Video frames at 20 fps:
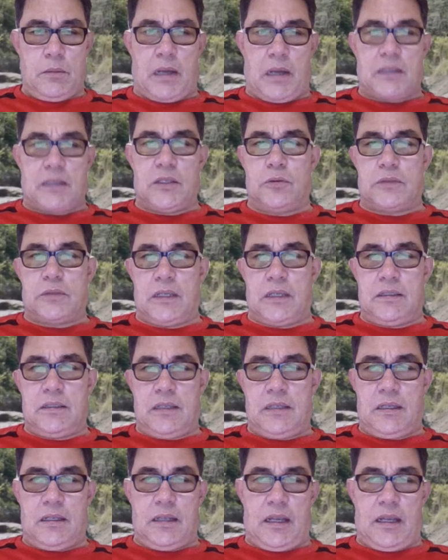Mặc dù
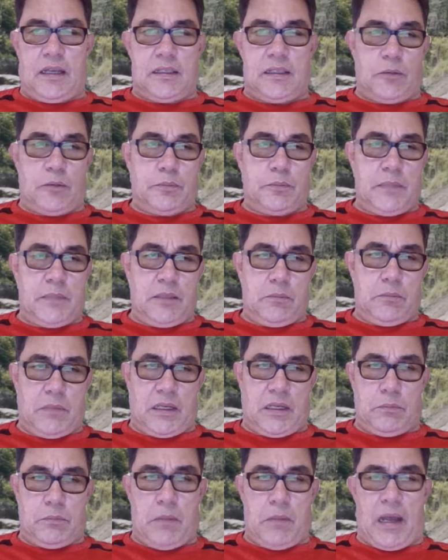tự khích lệ động viên
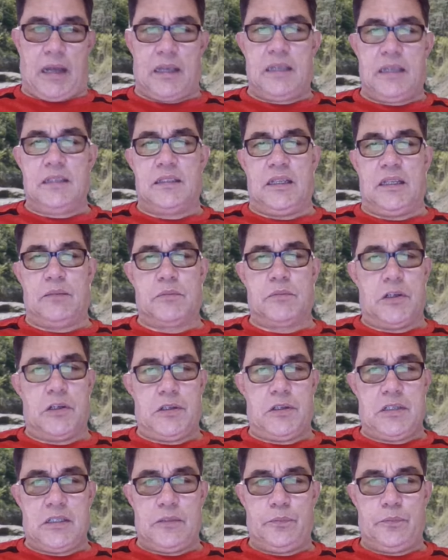mình bằng ý niệm
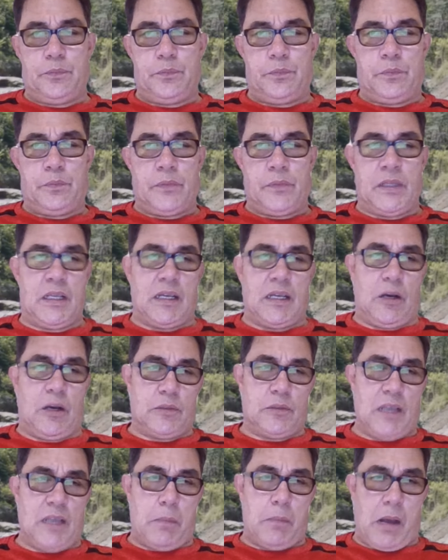đó, nhưng
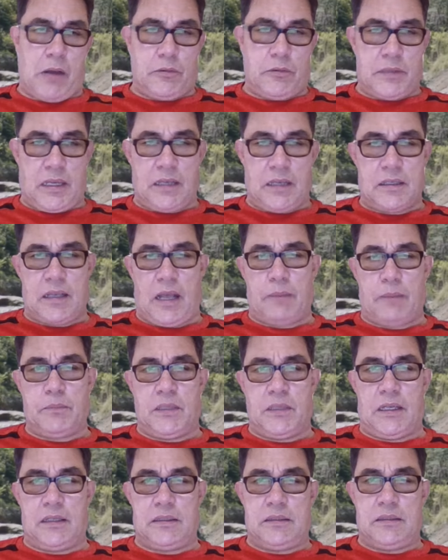Hầu Gia Bảo vẫn
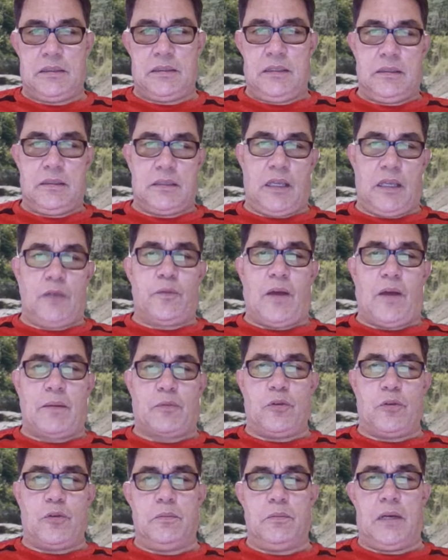cảm nhận thể
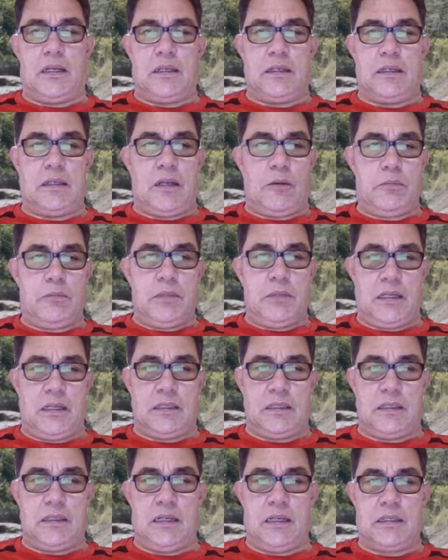pháp của mình nóng
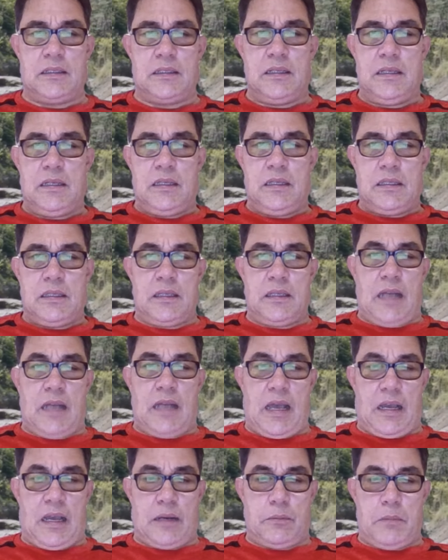hừng hực như
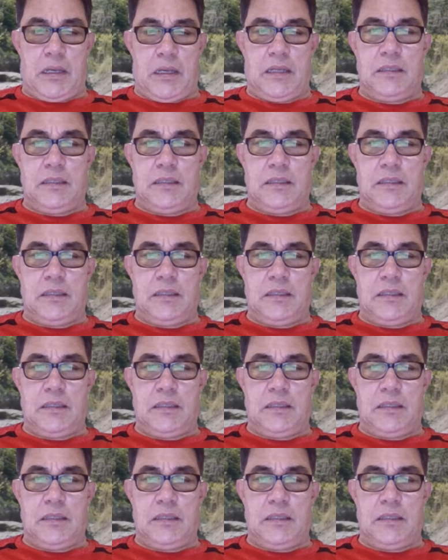đang bị